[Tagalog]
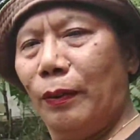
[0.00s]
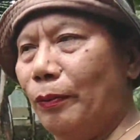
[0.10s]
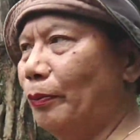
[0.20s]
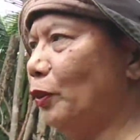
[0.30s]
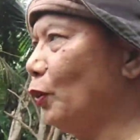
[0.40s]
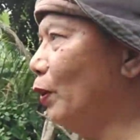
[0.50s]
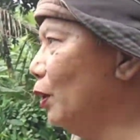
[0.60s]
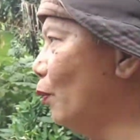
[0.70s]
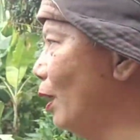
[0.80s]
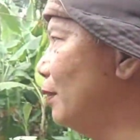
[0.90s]
Hmm,
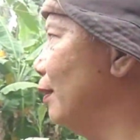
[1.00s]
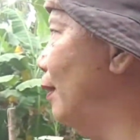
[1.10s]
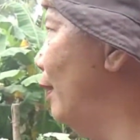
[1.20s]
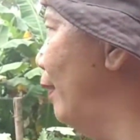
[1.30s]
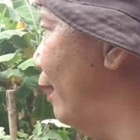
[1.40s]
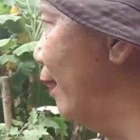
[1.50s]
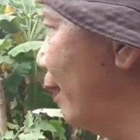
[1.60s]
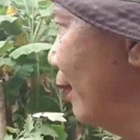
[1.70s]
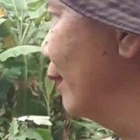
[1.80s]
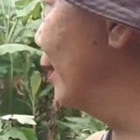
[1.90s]
Tuwan-tuwa sila.
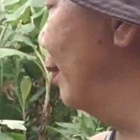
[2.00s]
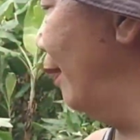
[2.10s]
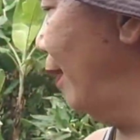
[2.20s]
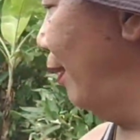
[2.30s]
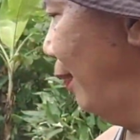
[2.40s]
Ang ganda.